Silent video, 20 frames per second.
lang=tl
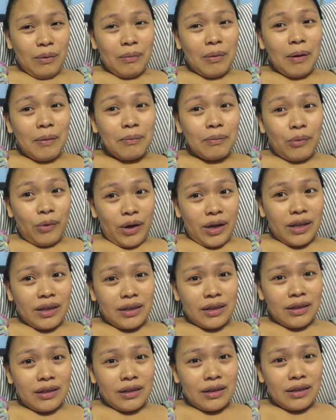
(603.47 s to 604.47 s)
pa bang point?
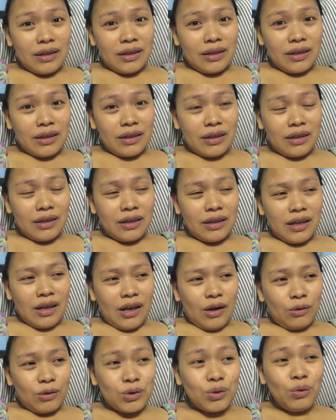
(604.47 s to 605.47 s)

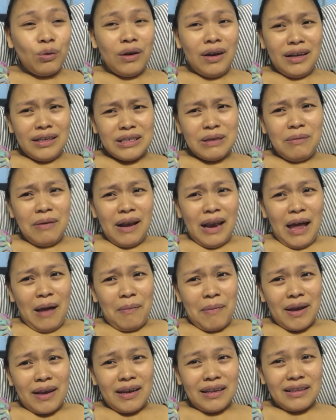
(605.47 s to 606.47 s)
Gusto ko lang kasi
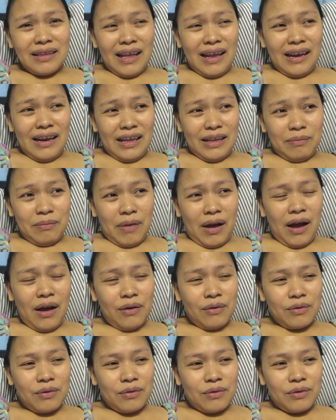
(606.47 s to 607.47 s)
malaman, nag-dilate ba
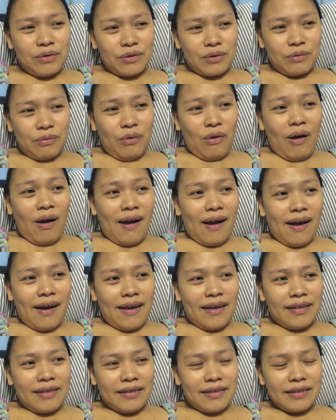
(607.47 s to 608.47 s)
ako or
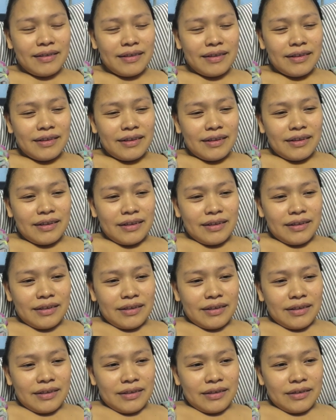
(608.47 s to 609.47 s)
what?
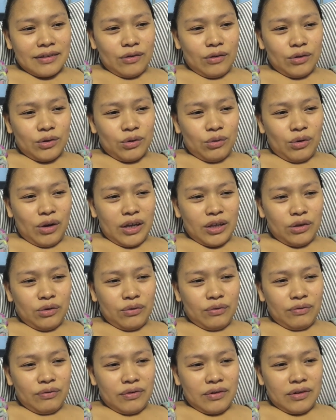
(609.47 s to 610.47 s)
Although I
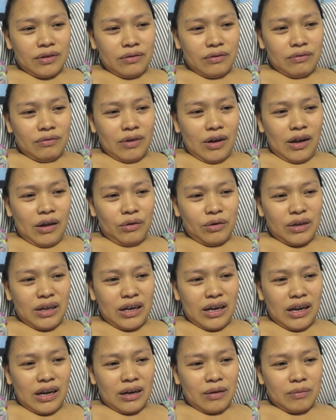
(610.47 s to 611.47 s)
don't, wala akong
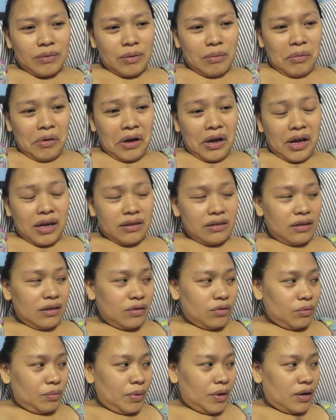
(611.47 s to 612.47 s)
nararamdaman kahit
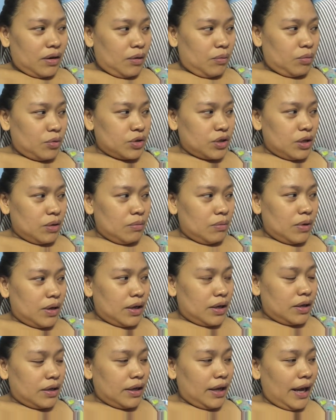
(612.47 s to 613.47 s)
ano, parang
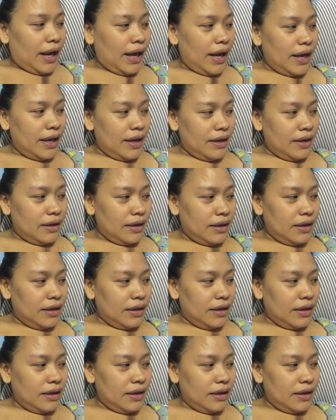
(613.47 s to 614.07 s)
imposible. Hey!